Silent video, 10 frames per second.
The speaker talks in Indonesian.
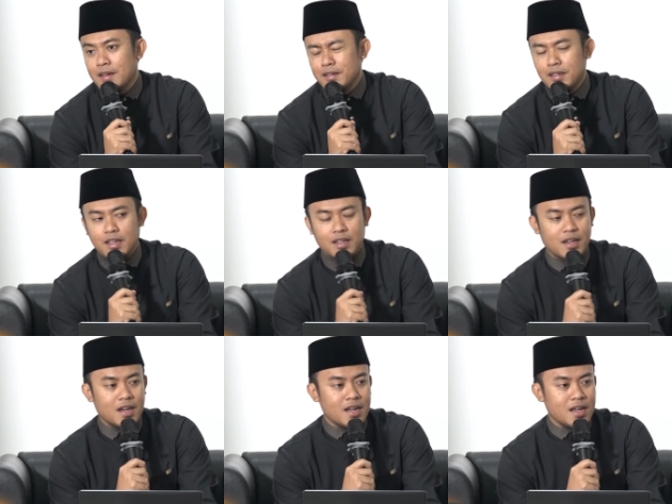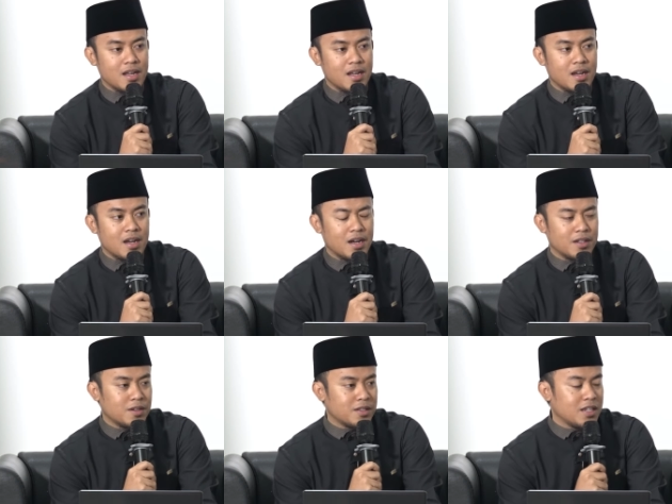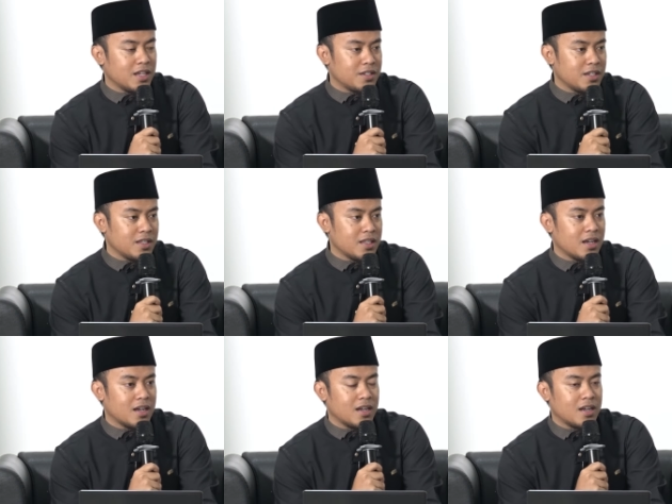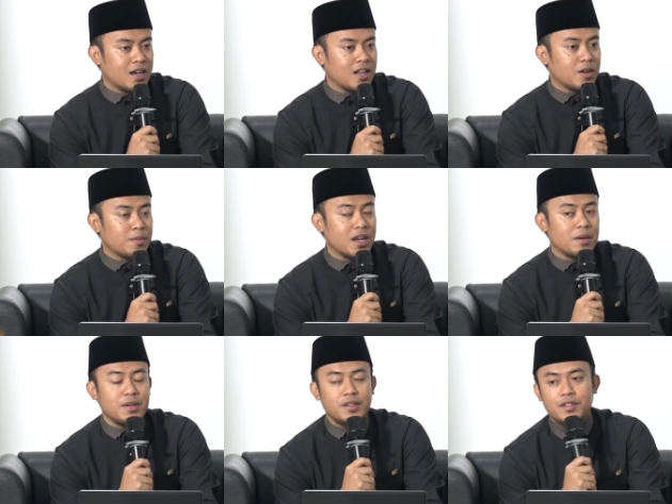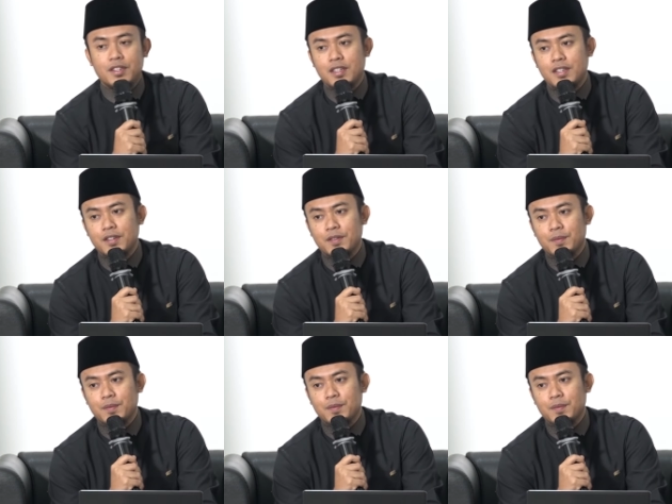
sehingga Allah tidak cinta Allah malah benci